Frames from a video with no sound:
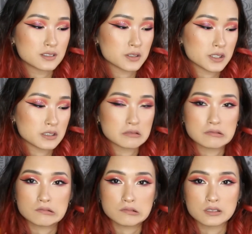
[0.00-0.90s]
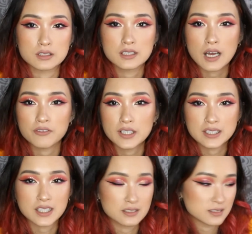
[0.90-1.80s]
对，嗯，浪费
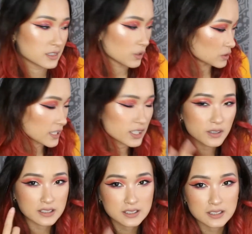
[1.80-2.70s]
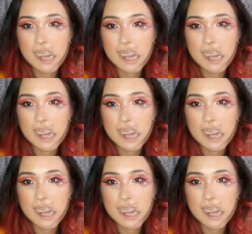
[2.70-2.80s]
钱，我才用一次。